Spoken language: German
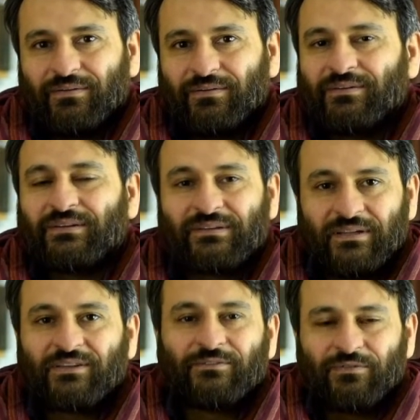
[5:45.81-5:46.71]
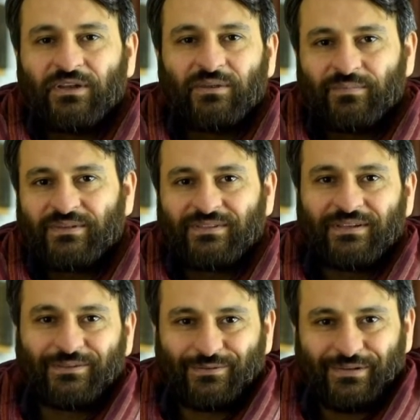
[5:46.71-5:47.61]
und dich von ihm
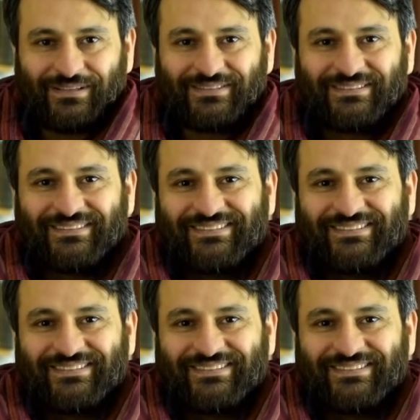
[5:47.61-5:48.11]
besiegen zu lassen.